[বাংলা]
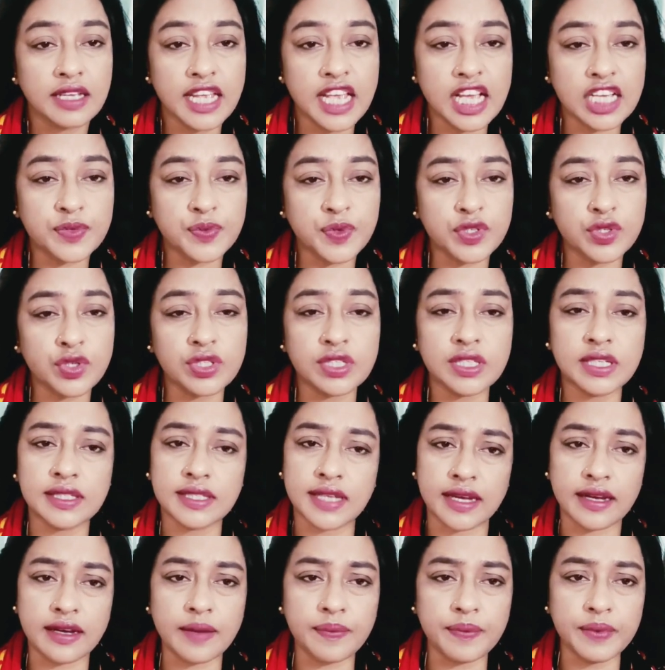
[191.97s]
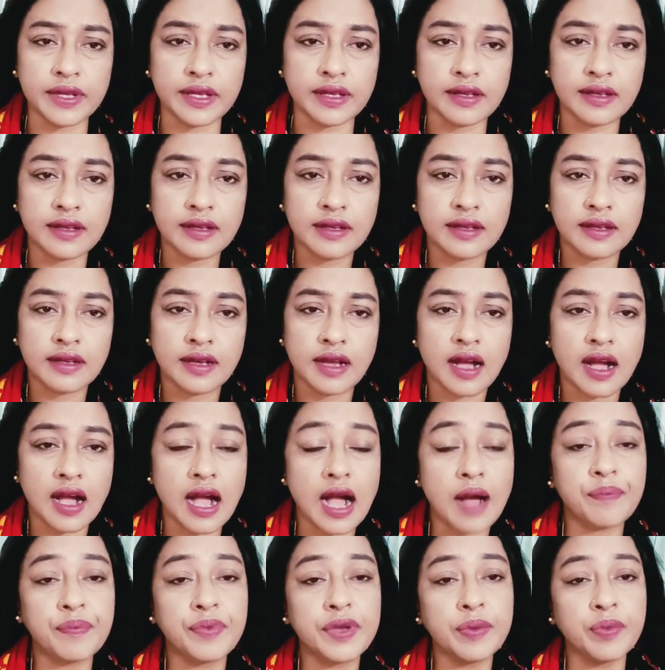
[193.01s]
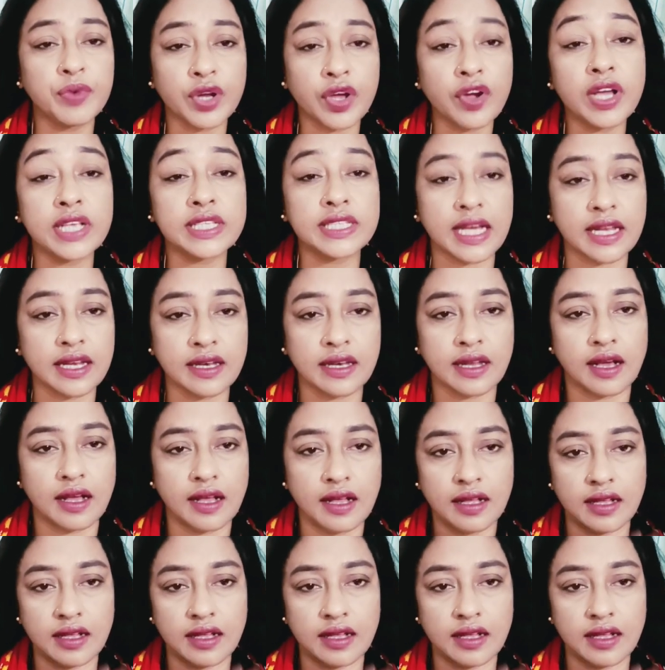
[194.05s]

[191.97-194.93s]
এক্সপোজ হচ্ছে জানেন আপনি আপনি মনে হয় জানেন না